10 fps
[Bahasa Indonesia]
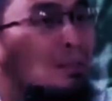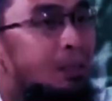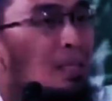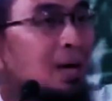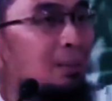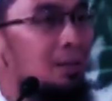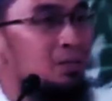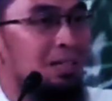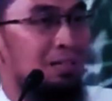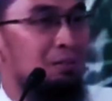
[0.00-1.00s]
melebihi
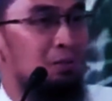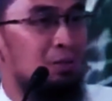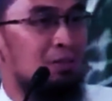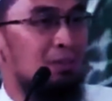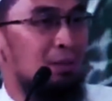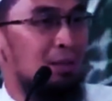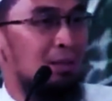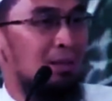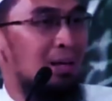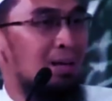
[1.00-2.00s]
amalan jihad fi
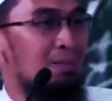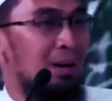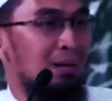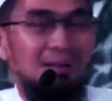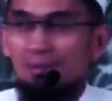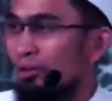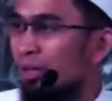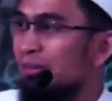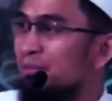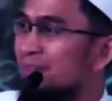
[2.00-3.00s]
sabilillah bahkan dalam
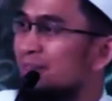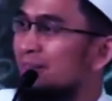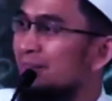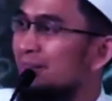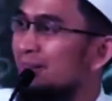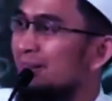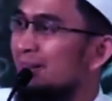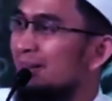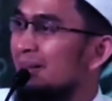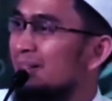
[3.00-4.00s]
jihad fisik.
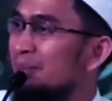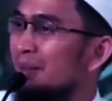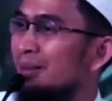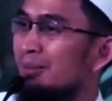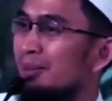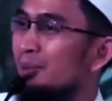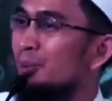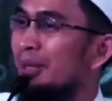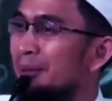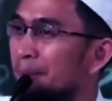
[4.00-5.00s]
siapa yang tidak
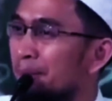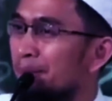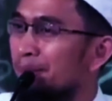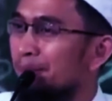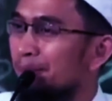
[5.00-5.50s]
merindukannya